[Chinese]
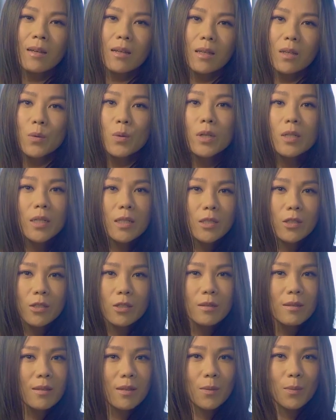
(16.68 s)
因为人
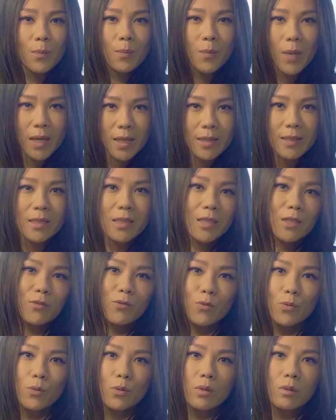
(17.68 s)
生的每一个起
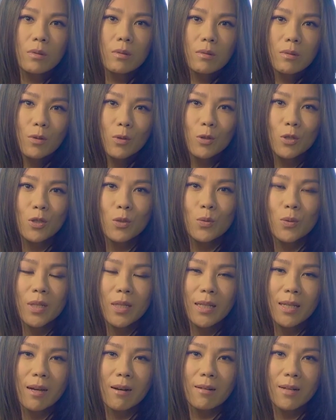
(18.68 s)
伏都是为
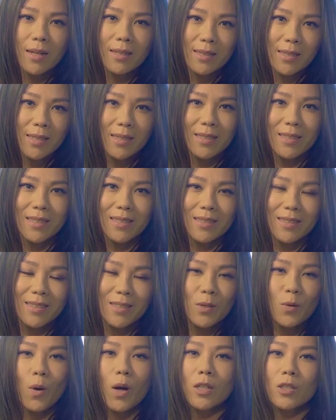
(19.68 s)
了要让自己
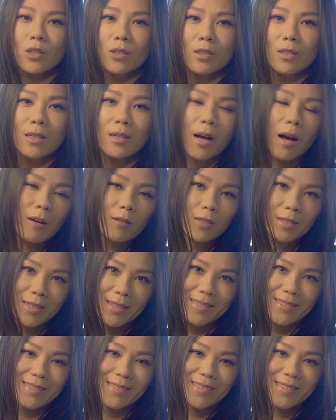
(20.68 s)
进化成更好的
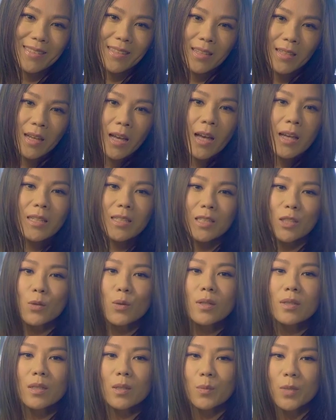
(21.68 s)
人。希
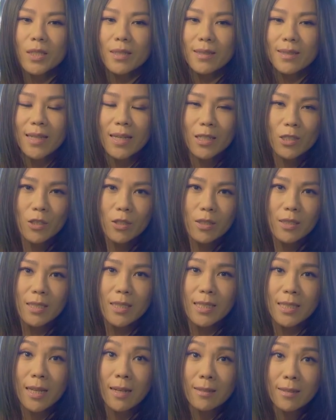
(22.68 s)
望你们带着
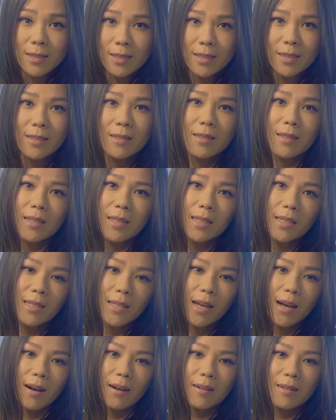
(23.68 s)
相信的力
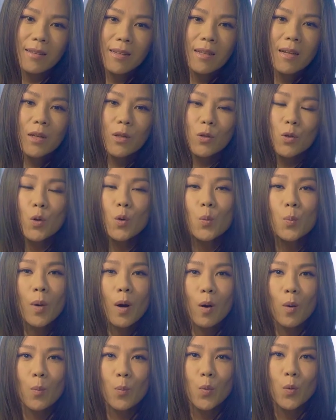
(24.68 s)
量，拥
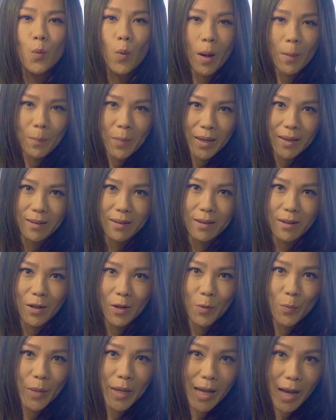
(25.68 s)
抱不完美
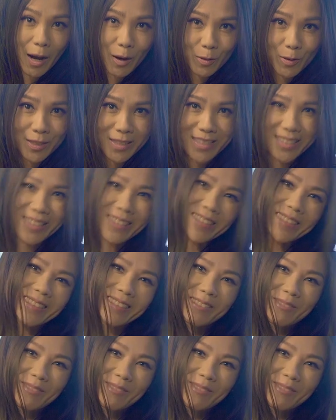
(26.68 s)
而美好的自己。